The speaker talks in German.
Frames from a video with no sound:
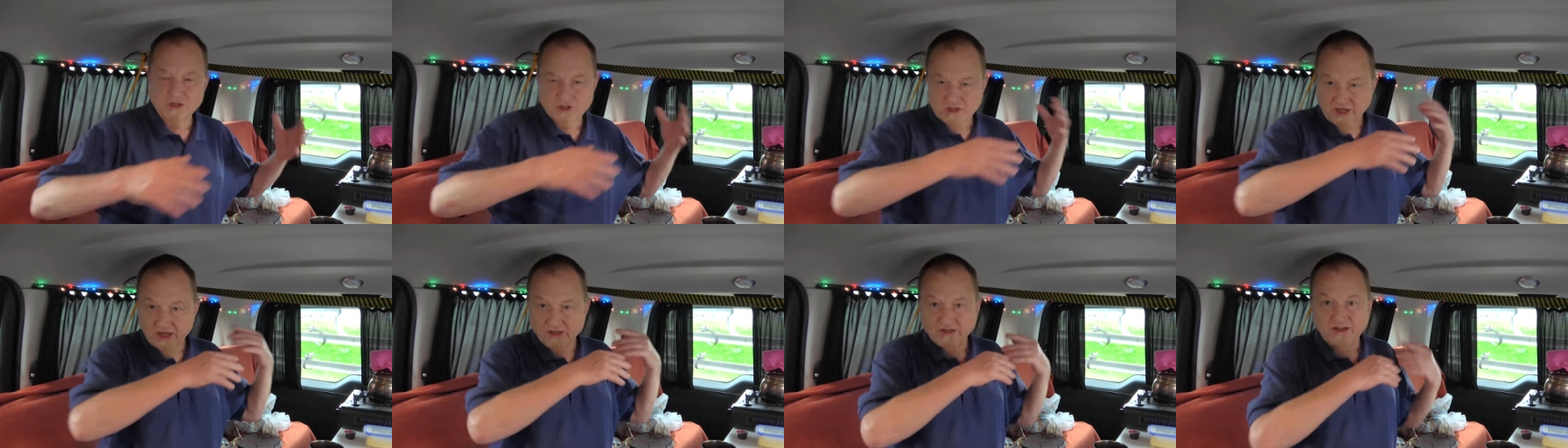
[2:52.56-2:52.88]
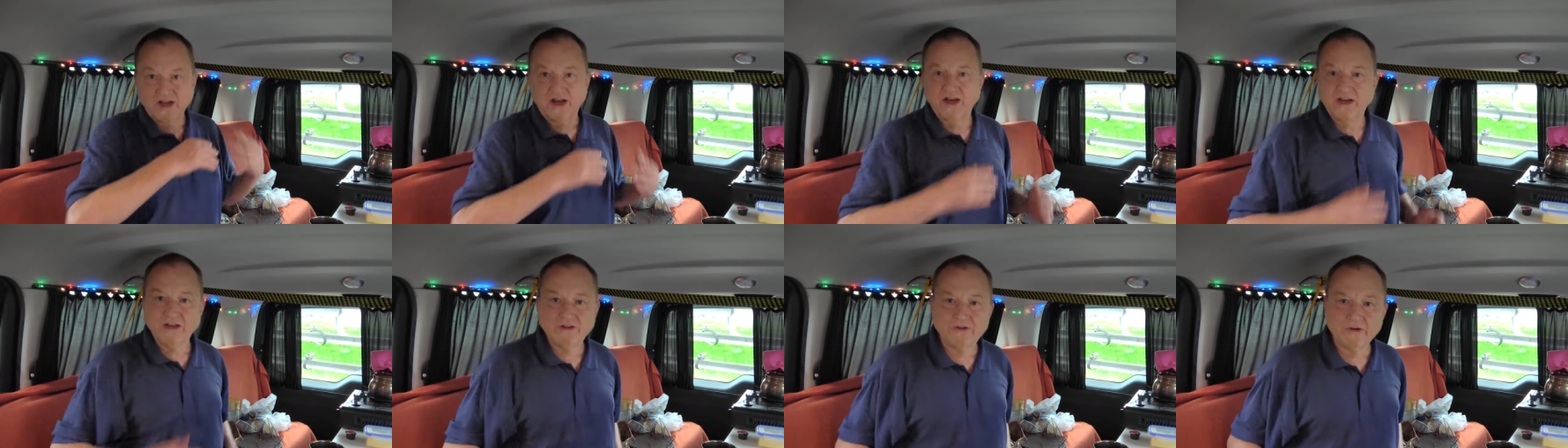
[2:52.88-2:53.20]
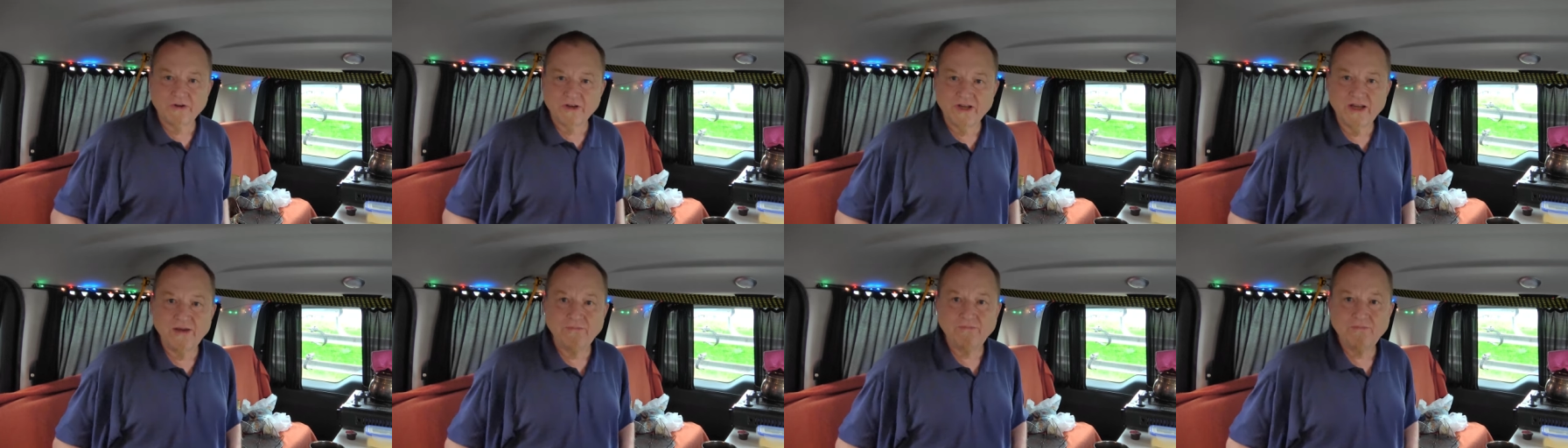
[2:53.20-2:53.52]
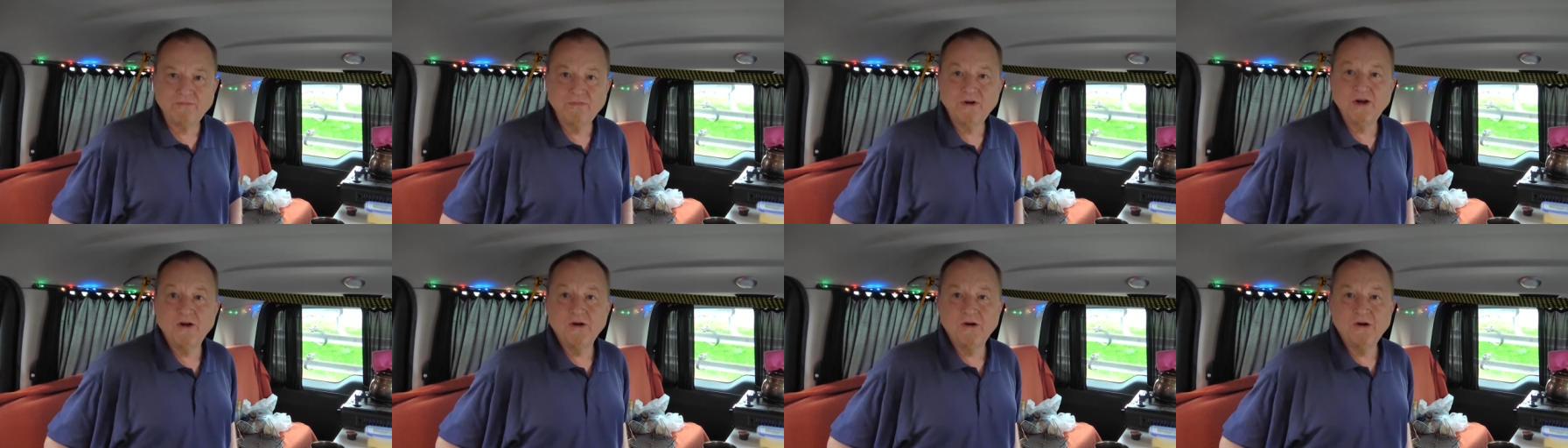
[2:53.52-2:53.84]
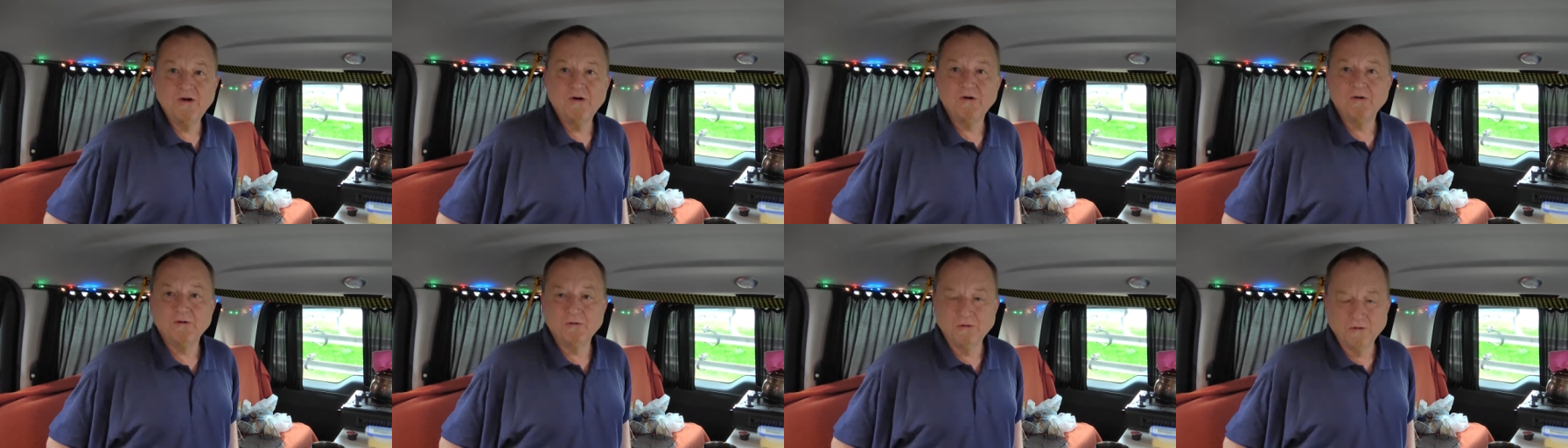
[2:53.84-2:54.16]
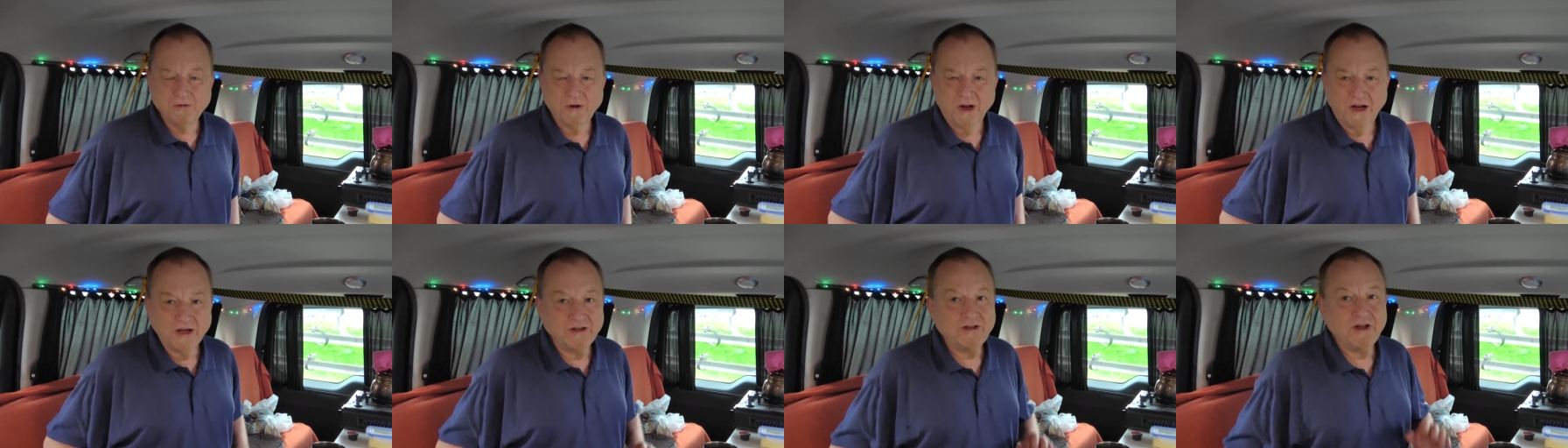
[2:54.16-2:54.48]
stand er hinter ihm
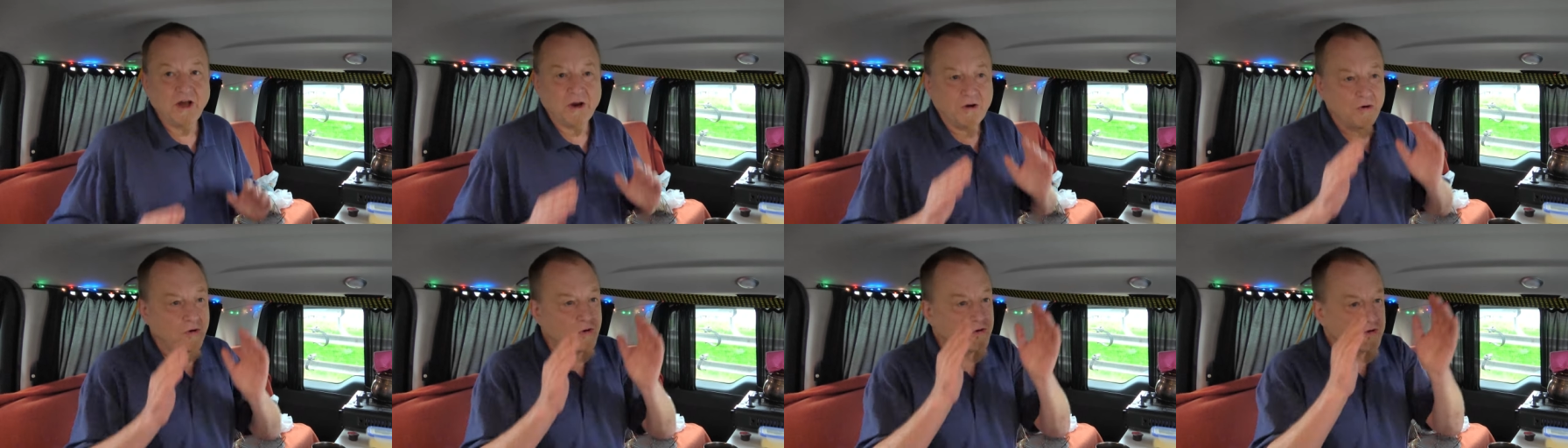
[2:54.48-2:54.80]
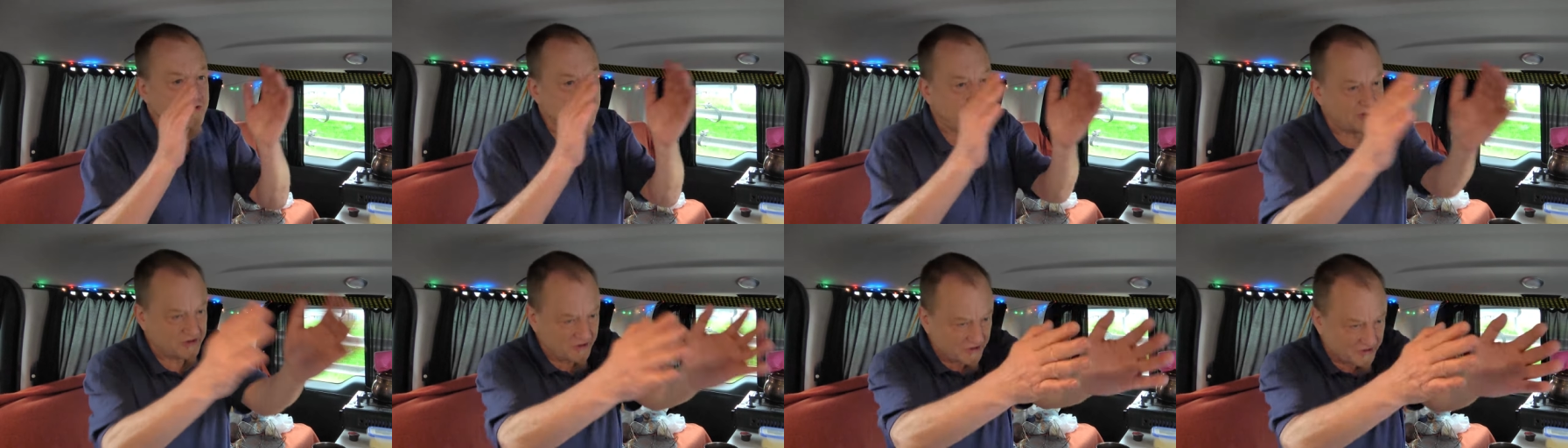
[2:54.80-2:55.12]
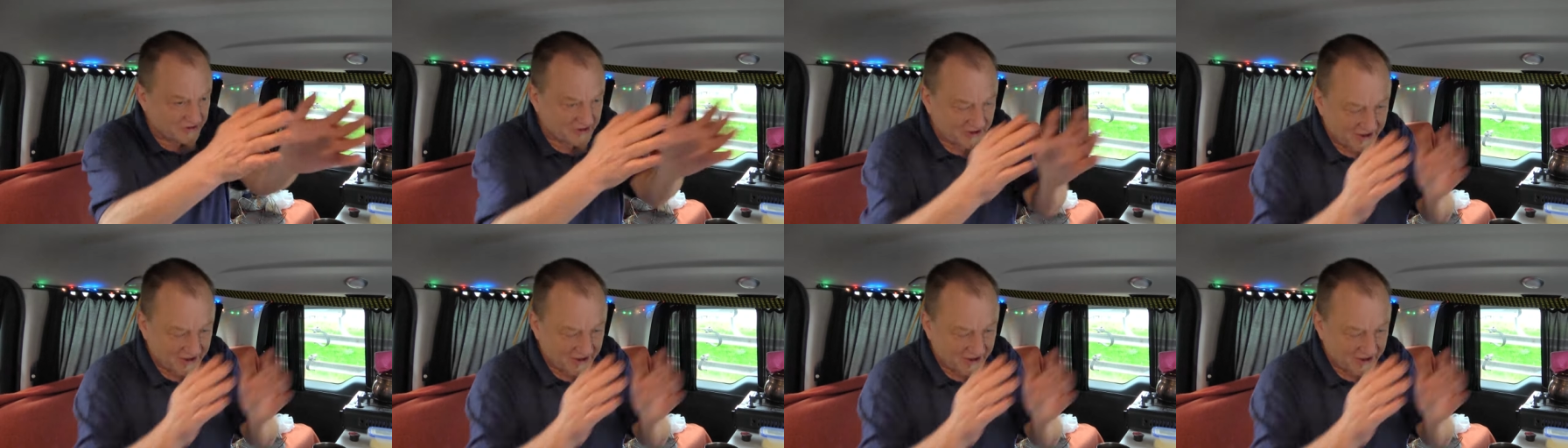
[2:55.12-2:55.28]
und angeguckt hat er